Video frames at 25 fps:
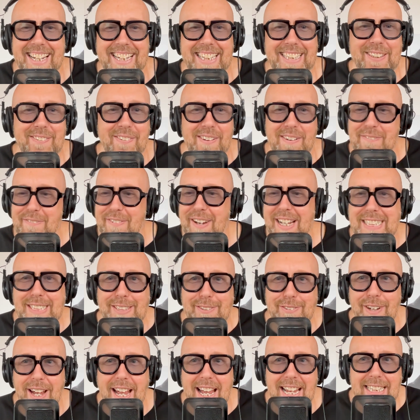Ich meine,
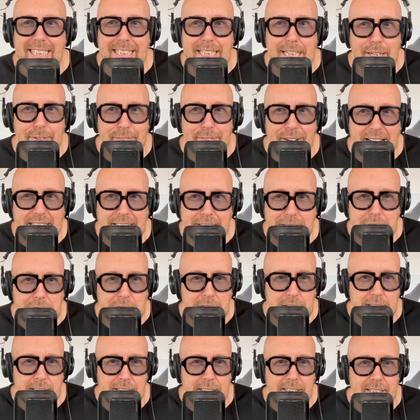was für ein
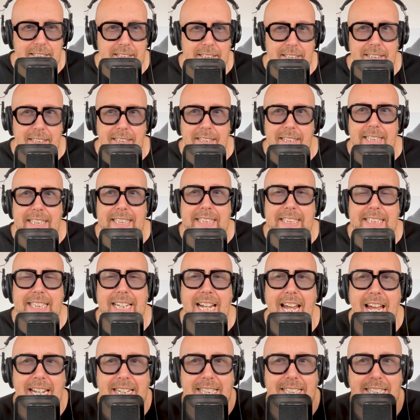Quatsch. Ich
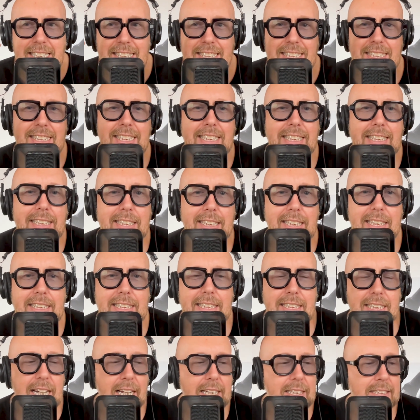kann es nicht,
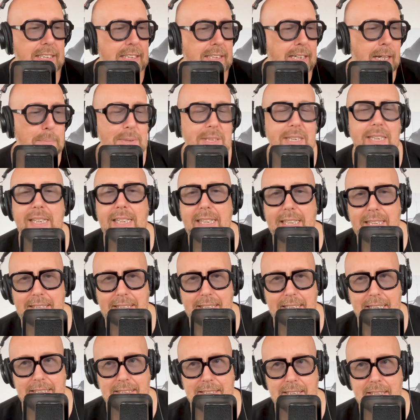ich kann, ich habe es
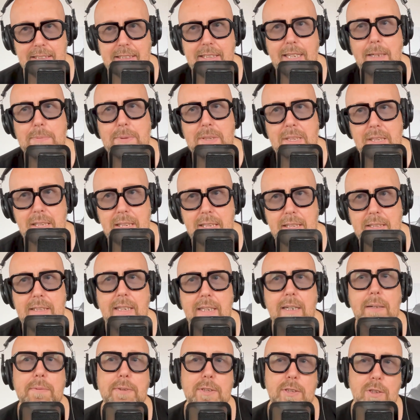gelesen gestern. Ich habe es
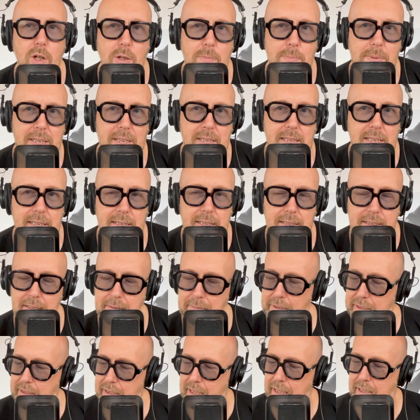gelesen, dann habe ich es nochmal gelesen, dann
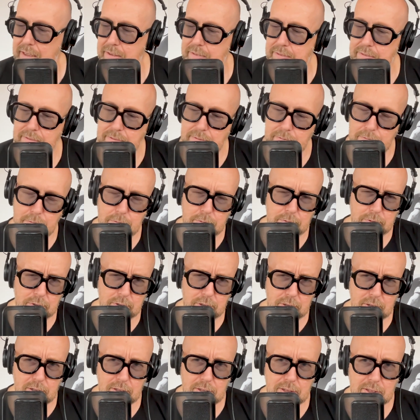habe ich gedacht,
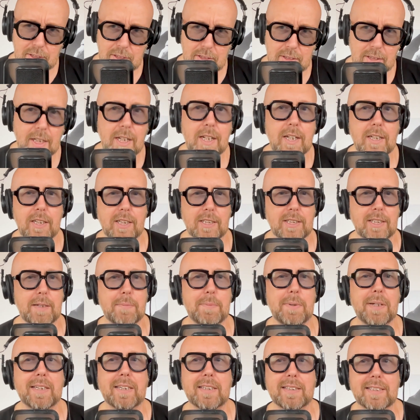was? Das ist
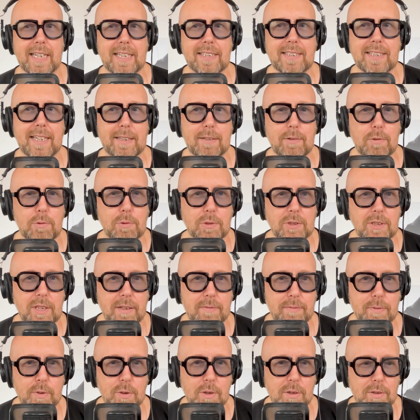aber ein sehr, sehr
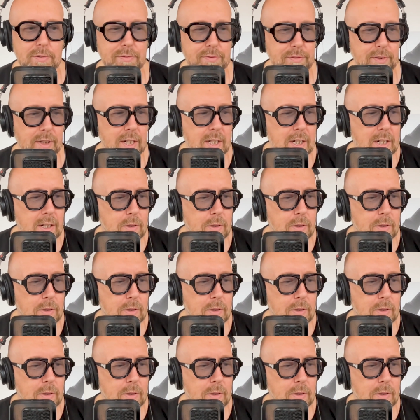großer Wurf.